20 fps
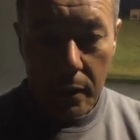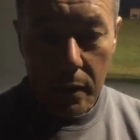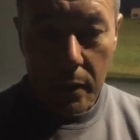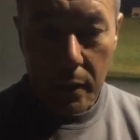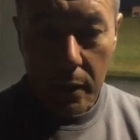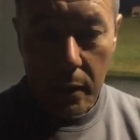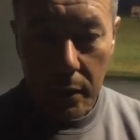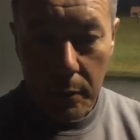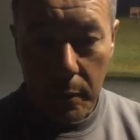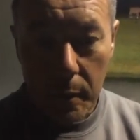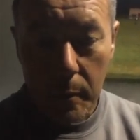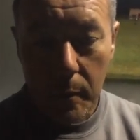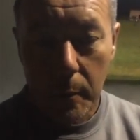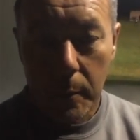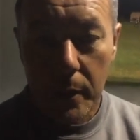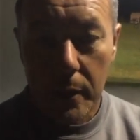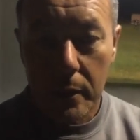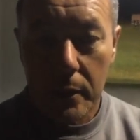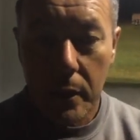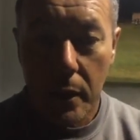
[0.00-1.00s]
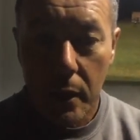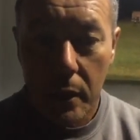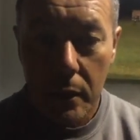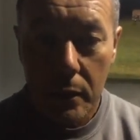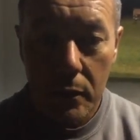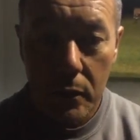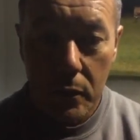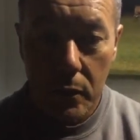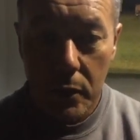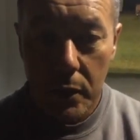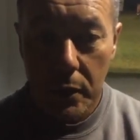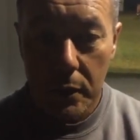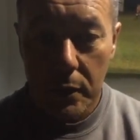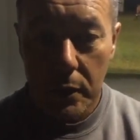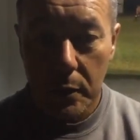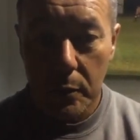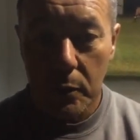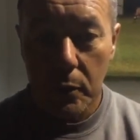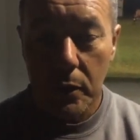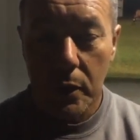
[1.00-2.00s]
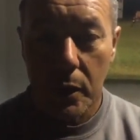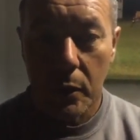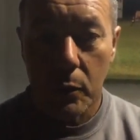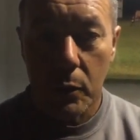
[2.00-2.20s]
eh, vamos a plantear los objetivos de